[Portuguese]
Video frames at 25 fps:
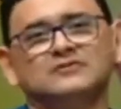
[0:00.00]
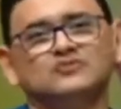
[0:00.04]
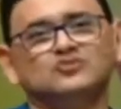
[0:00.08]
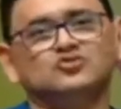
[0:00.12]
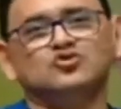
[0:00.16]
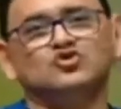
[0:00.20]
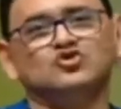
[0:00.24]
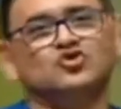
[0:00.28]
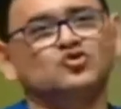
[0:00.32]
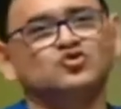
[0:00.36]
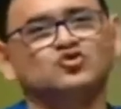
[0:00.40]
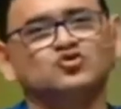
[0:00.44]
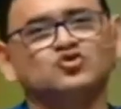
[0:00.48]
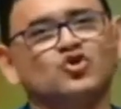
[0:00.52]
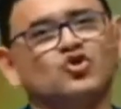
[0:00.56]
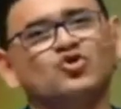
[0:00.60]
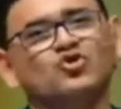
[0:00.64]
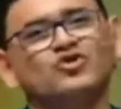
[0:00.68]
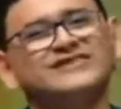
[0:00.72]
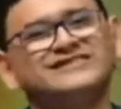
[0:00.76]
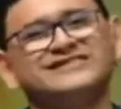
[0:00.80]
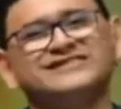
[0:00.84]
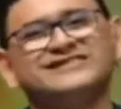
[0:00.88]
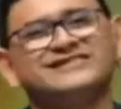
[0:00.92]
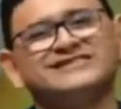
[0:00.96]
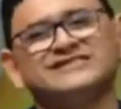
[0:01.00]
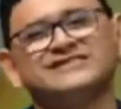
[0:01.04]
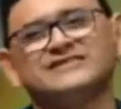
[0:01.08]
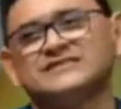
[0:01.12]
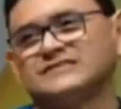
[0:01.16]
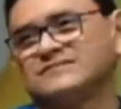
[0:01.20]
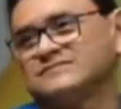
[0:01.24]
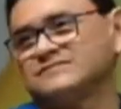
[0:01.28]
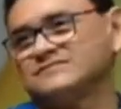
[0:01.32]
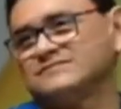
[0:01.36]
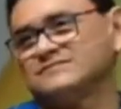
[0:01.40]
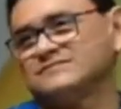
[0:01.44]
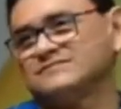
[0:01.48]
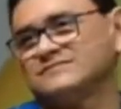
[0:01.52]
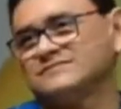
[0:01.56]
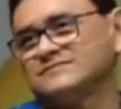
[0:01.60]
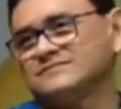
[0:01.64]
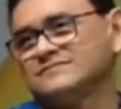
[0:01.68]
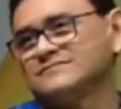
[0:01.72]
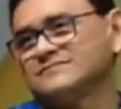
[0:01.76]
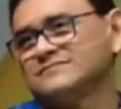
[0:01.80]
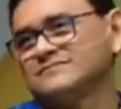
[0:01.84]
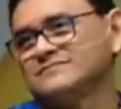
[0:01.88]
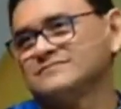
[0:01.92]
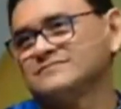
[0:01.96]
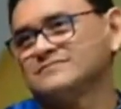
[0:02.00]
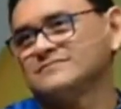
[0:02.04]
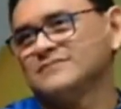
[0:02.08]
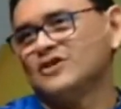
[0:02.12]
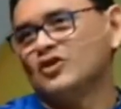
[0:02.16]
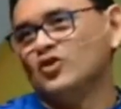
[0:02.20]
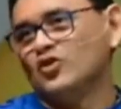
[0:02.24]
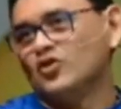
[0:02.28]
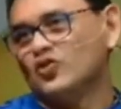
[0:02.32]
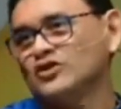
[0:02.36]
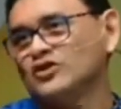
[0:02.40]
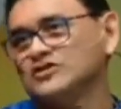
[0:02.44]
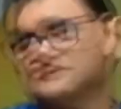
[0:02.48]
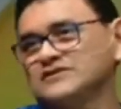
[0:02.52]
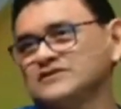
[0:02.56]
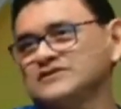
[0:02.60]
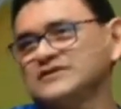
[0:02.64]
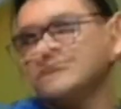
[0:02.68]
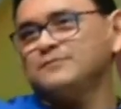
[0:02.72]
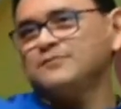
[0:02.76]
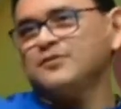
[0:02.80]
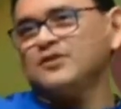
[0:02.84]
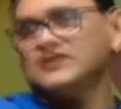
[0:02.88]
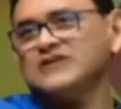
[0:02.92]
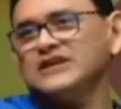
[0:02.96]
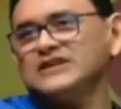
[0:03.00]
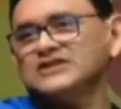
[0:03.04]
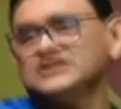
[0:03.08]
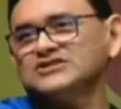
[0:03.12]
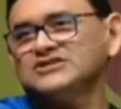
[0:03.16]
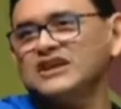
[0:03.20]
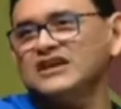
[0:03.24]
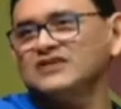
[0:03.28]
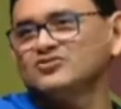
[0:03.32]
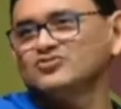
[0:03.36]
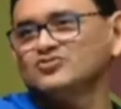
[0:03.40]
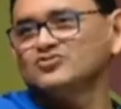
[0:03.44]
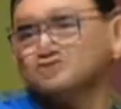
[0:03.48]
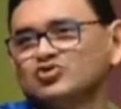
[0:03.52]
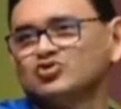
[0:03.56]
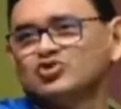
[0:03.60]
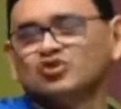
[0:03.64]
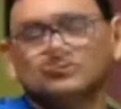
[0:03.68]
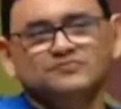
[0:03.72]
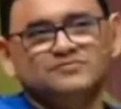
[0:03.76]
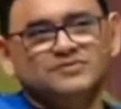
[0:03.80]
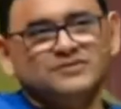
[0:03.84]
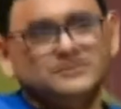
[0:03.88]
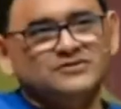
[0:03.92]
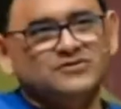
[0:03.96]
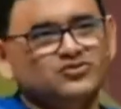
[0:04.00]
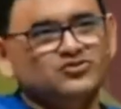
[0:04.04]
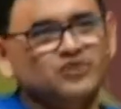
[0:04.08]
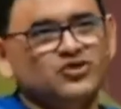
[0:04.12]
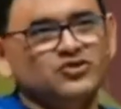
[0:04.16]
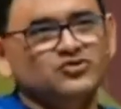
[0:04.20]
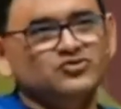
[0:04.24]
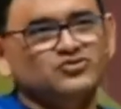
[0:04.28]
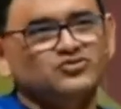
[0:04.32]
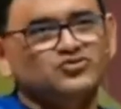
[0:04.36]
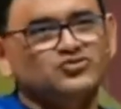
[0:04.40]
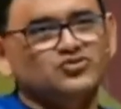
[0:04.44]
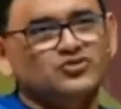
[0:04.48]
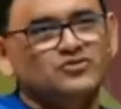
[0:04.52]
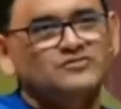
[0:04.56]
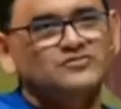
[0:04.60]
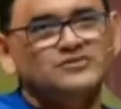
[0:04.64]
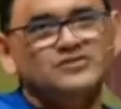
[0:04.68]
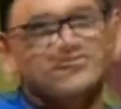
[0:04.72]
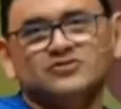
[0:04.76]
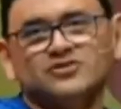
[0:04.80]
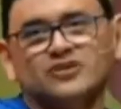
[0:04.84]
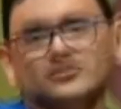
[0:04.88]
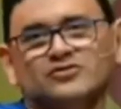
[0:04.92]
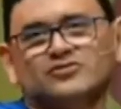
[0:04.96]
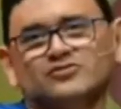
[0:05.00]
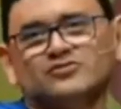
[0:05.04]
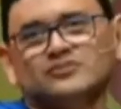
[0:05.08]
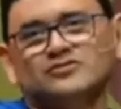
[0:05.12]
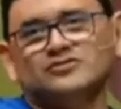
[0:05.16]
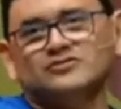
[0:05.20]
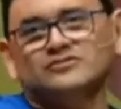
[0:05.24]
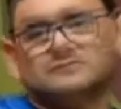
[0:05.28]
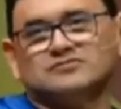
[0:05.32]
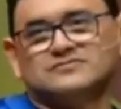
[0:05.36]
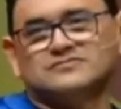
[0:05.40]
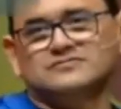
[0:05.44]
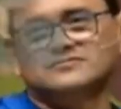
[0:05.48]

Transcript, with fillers: dos doutores. Hoje você pode achar no YouTube, doutor YouTube, doutor Google,